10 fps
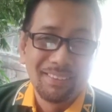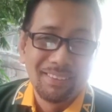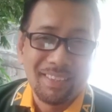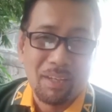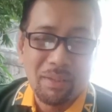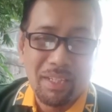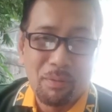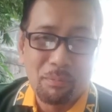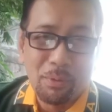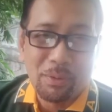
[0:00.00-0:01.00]
Sabi nga
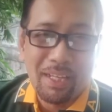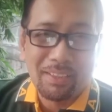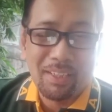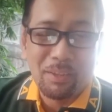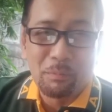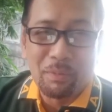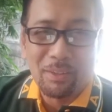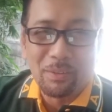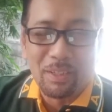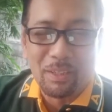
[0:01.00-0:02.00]
po dati nung
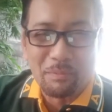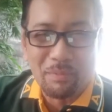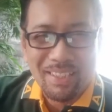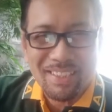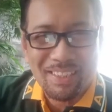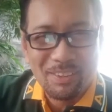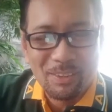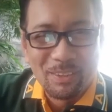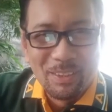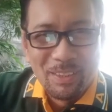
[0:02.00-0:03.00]
panahon ng martial law,